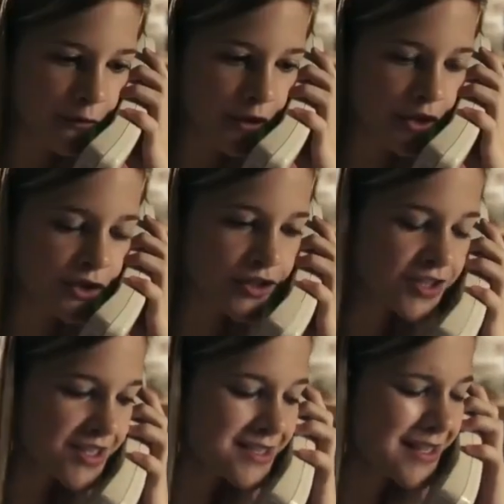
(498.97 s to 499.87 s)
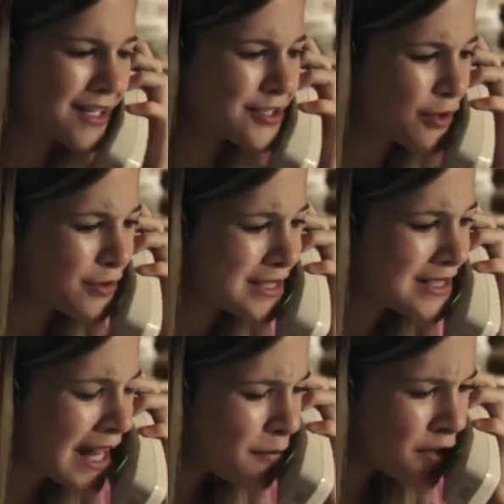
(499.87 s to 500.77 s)
थे उसने अब तक उसे वो
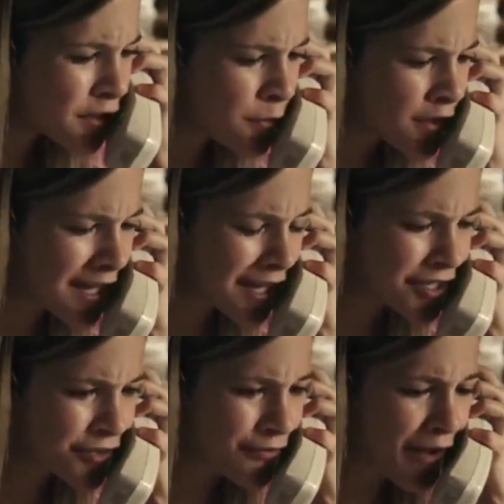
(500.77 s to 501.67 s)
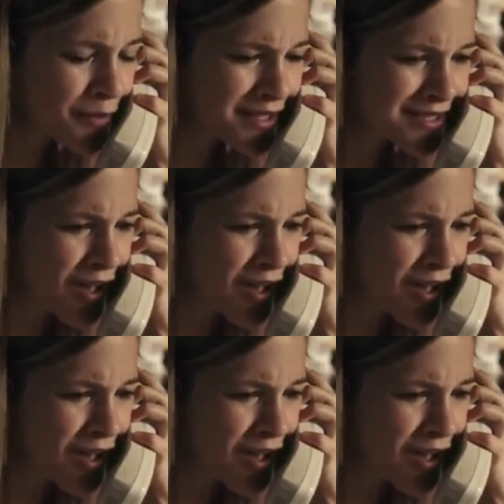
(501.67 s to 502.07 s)
दिए नहीं है हैंग के पास